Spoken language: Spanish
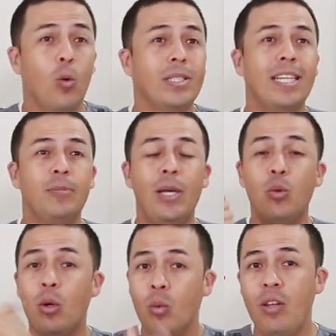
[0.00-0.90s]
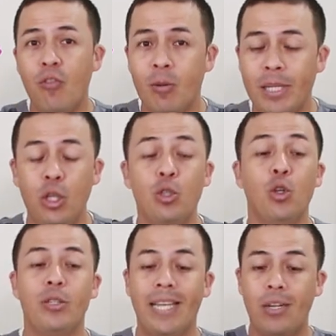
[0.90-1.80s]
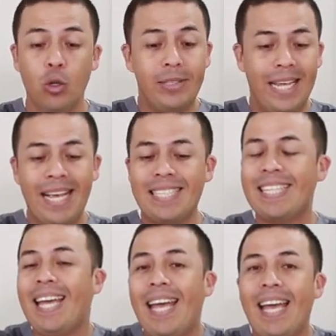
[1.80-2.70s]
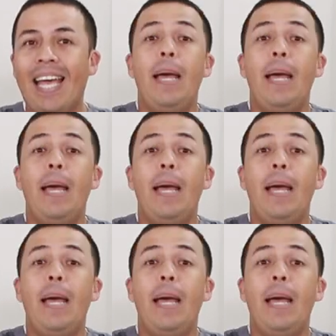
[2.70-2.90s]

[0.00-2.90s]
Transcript: o estás viendo alguna información donde no tengas que